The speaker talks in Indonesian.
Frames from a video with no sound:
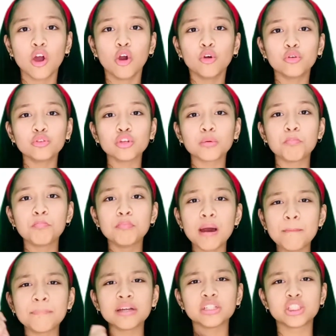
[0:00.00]
untuk
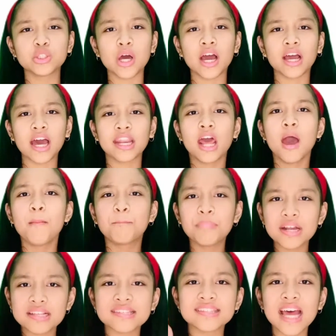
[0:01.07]
memperjuangkan
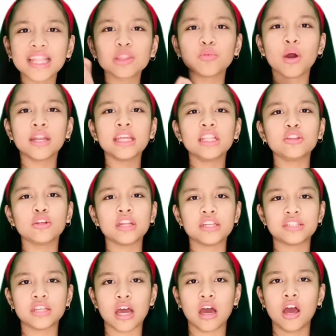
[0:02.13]
persatuan
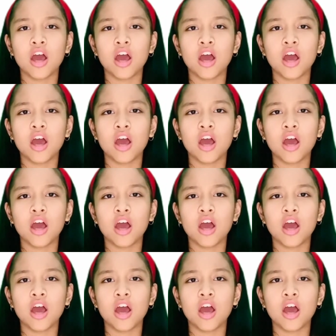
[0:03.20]
Indonesia.